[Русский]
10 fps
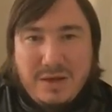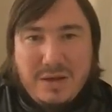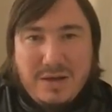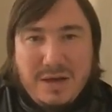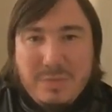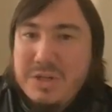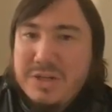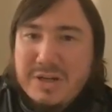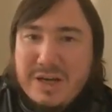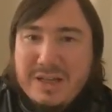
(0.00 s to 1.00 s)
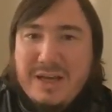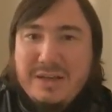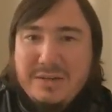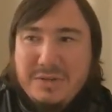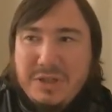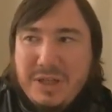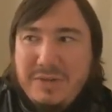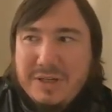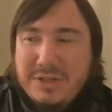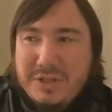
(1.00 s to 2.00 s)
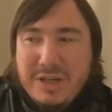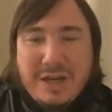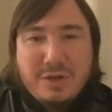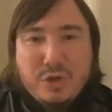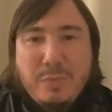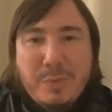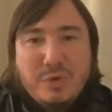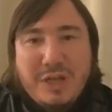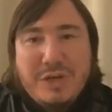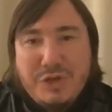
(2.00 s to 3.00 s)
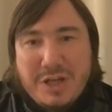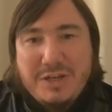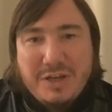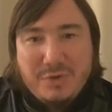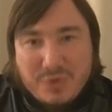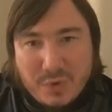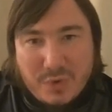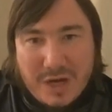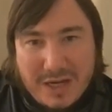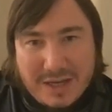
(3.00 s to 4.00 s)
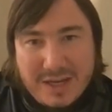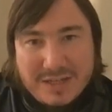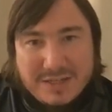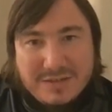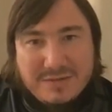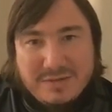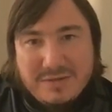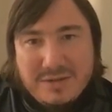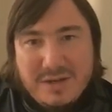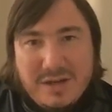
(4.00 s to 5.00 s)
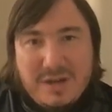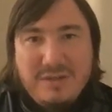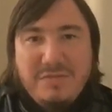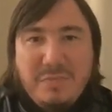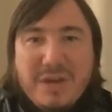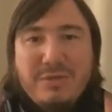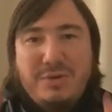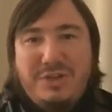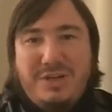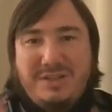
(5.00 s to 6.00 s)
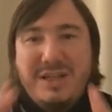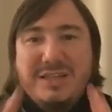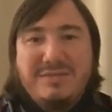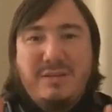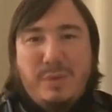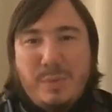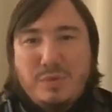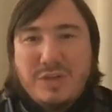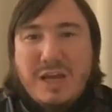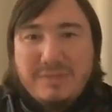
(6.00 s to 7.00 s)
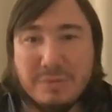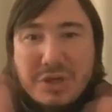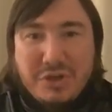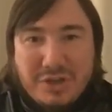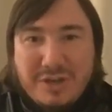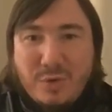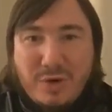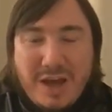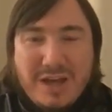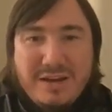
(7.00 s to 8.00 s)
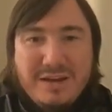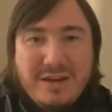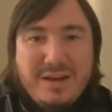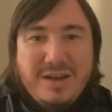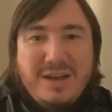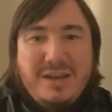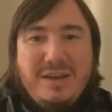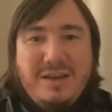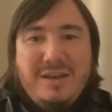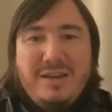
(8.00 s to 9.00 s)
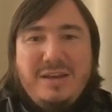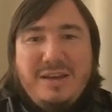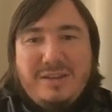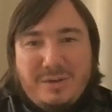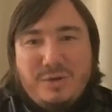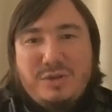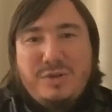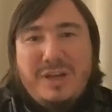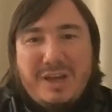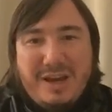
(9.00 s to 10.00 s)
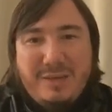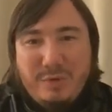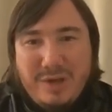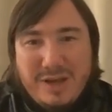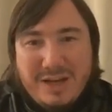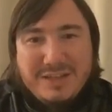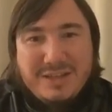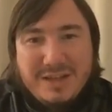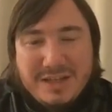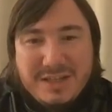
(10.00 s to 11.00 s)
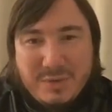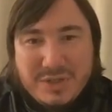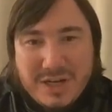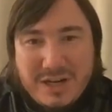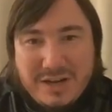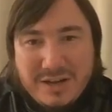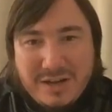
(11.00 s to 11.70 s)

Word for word: Обычно, когда человек читает, что побуждает читать эту суру Аль-Ихлас? В первую очередь, нас с вами побуждает вообще читать Коран. Это то, что это калям Аллаха Азза Ваджалла.